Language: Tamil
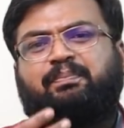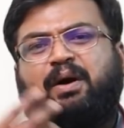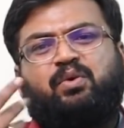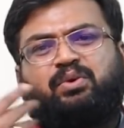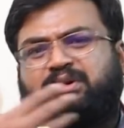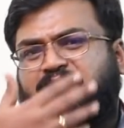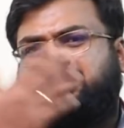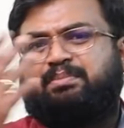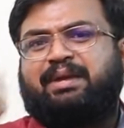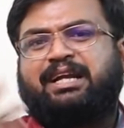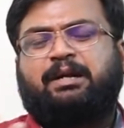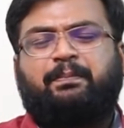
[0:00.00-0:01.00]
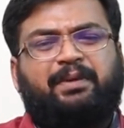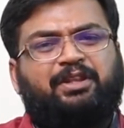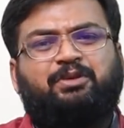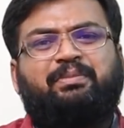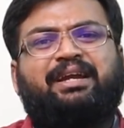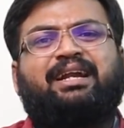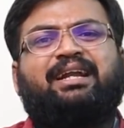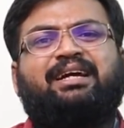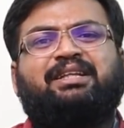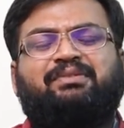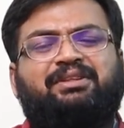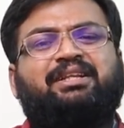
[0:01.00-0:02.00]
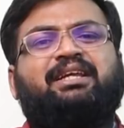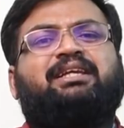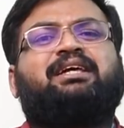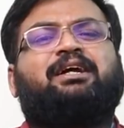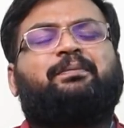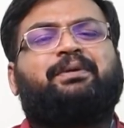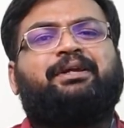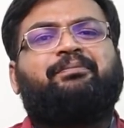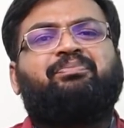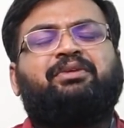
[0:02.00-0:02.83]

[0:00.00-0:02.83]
பவுட்ரு மேக்கப் எதுவுமே கிடையாது வந்து நிற்கிற அப்படி